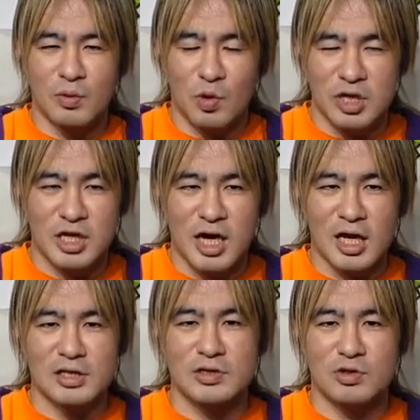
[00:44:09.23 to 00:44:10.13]
これ時系
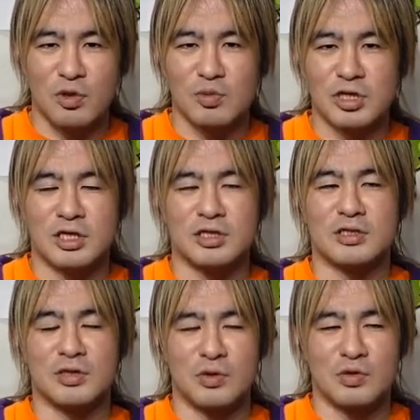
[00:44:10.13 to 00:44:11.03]
列すごい難しいんで
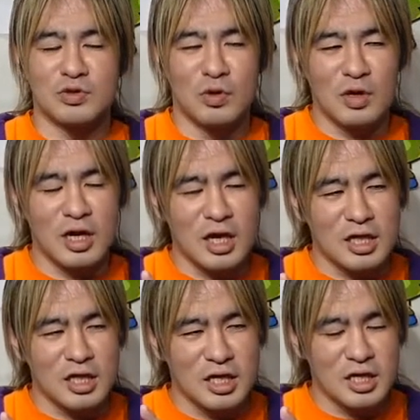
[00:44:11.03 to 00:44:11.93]
すけど、それが
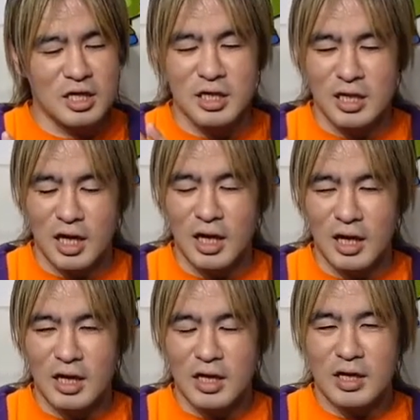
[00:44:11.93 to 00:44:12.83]
GT
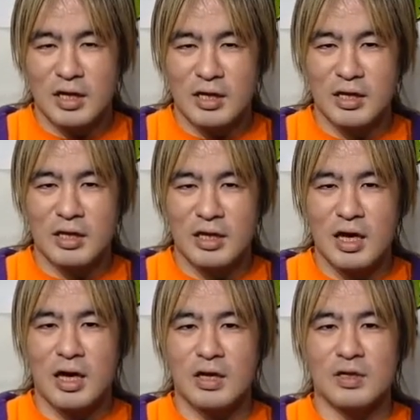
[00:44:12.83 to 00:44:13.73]

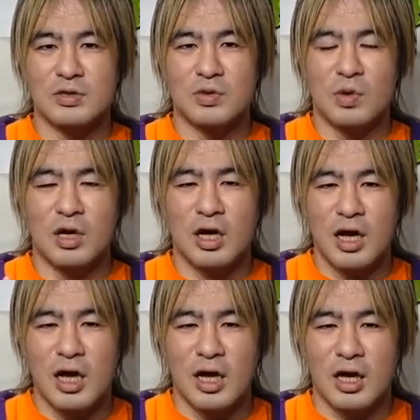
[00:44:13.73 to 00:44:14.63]
でそっか
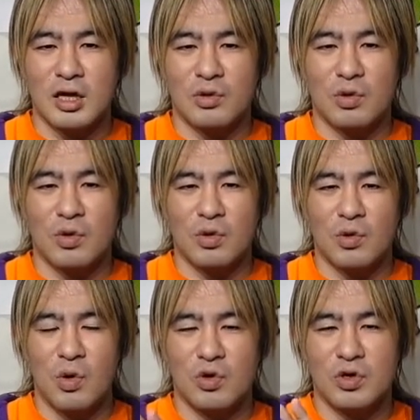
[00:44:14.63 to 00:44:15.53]
ら、悟
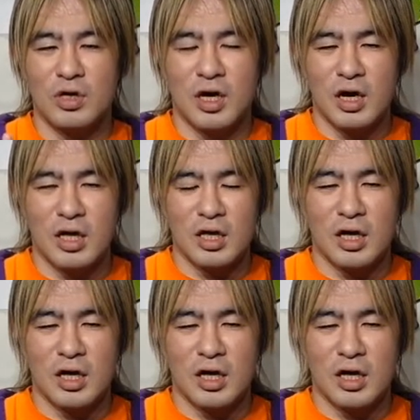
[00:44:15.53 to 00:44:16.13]
空が